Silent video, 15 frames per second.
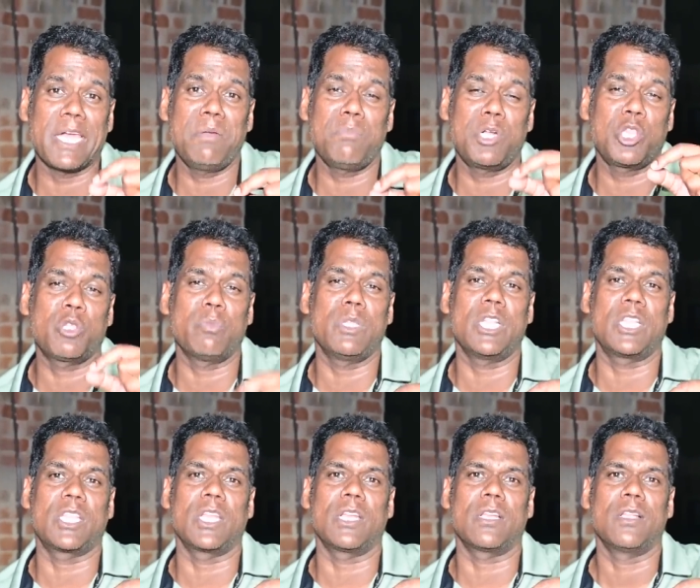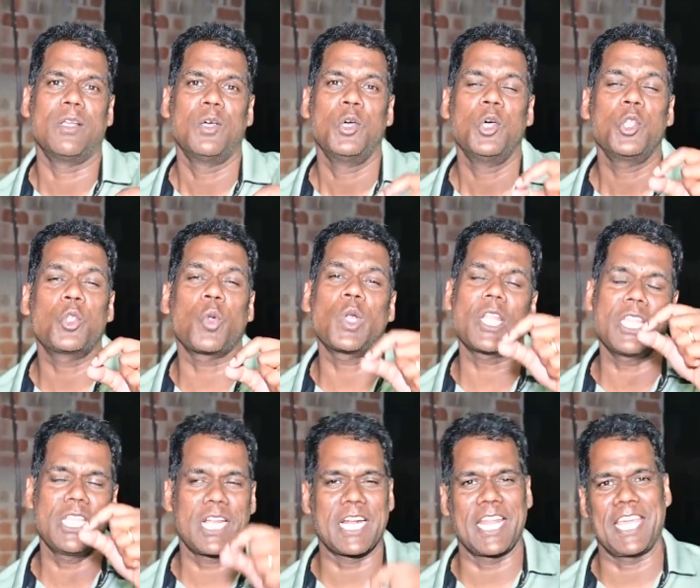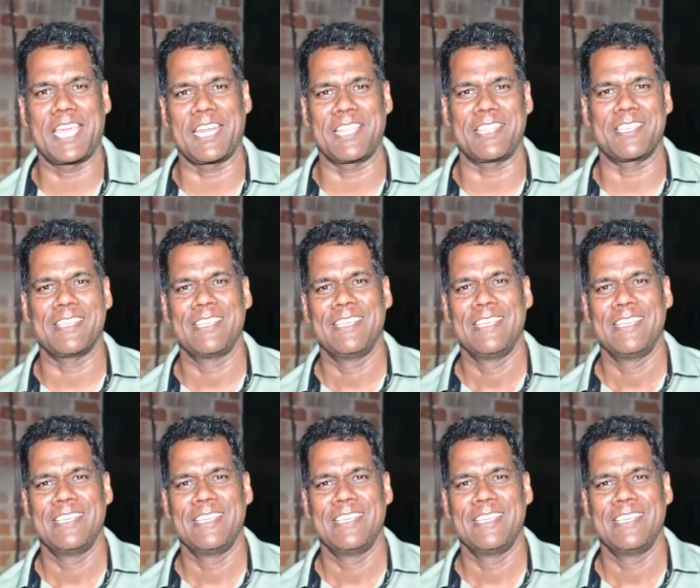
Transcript: பயன்படுத்தும் விதத்தில் தொடர்ந்து கிடைக்கிறது